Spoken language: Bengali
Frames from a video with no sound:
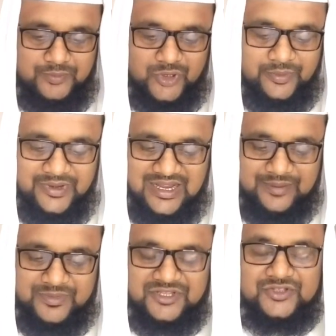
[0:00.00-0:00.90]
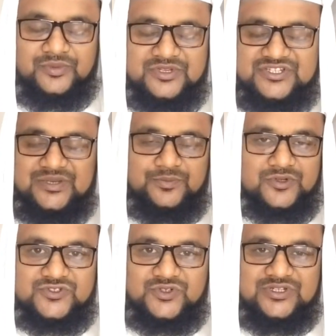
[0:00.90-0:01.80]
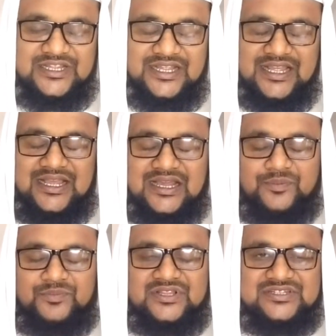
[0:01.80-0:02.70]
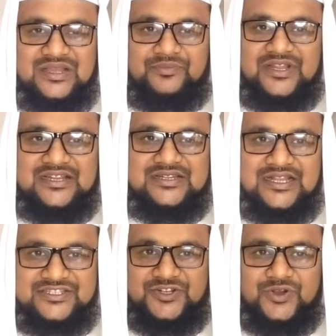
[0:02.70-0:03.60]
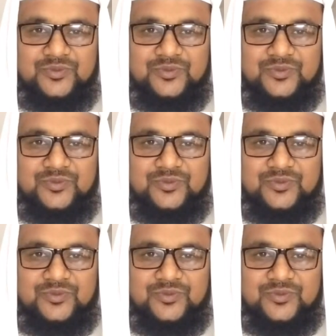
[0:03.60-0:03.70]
পর্বে আপনাদের জন্য বৃষ্টি প্রশ্ন নিয়ে আপনাদের সামনে হাজির